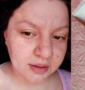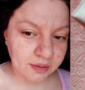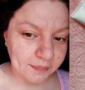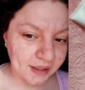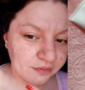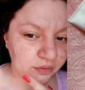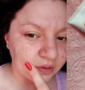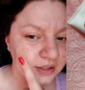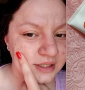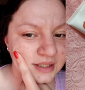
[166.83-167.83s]
Então a pele
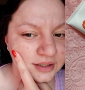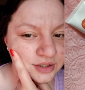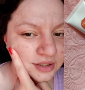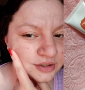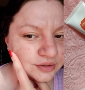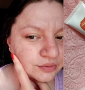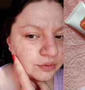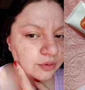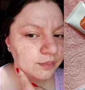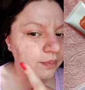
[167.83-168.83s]
ficou assim, gente, já
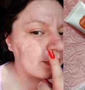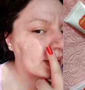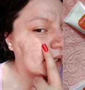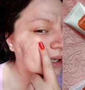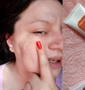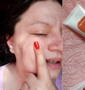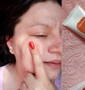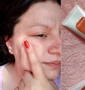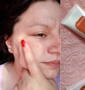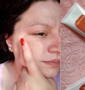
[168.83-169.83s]
ficou
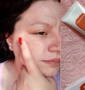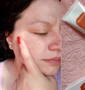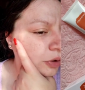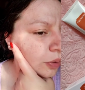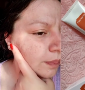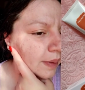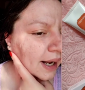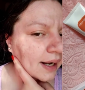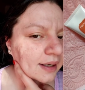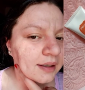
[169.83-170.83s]
bem
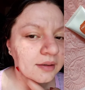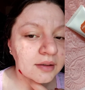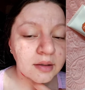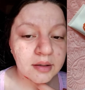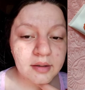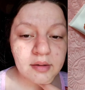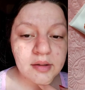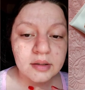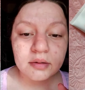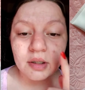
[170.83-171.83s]
opaca.
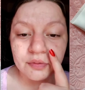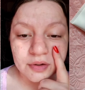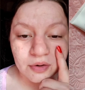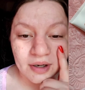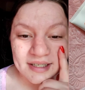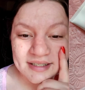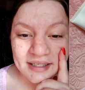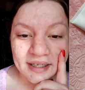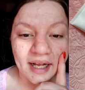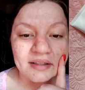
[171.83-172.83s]
Não ficou
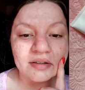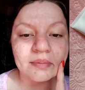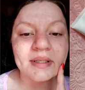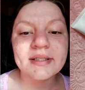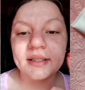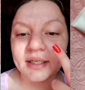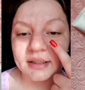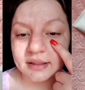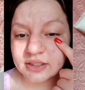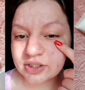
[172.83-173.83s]
ressecada, não passei
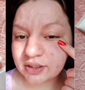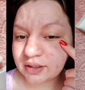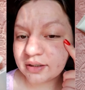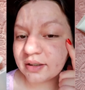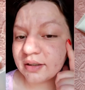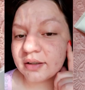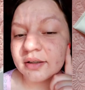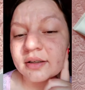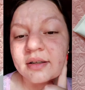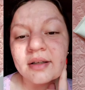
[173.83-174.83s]
hidratante ainda.
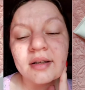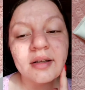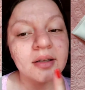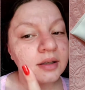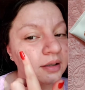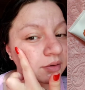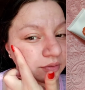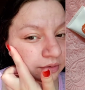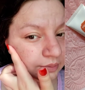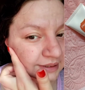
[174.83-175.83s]

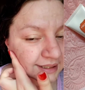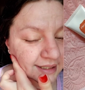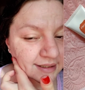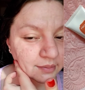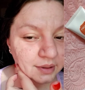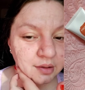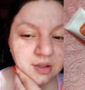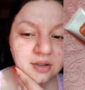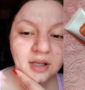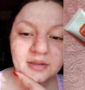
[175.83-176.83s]
Ficou uma sensação bem
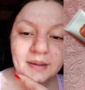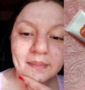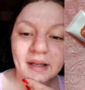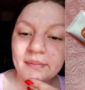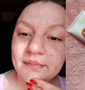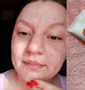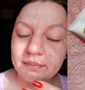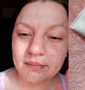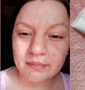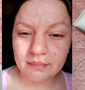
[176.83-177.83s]
gostosa, a pele
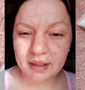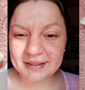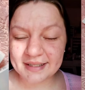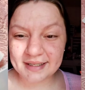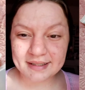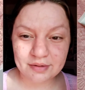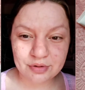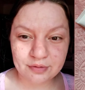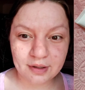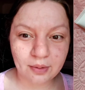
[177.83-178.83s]
meio sensação
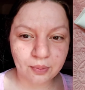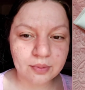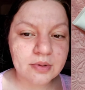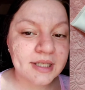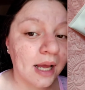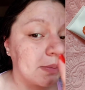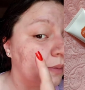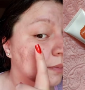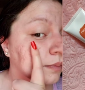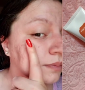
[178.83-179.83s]
de veludo, sabe?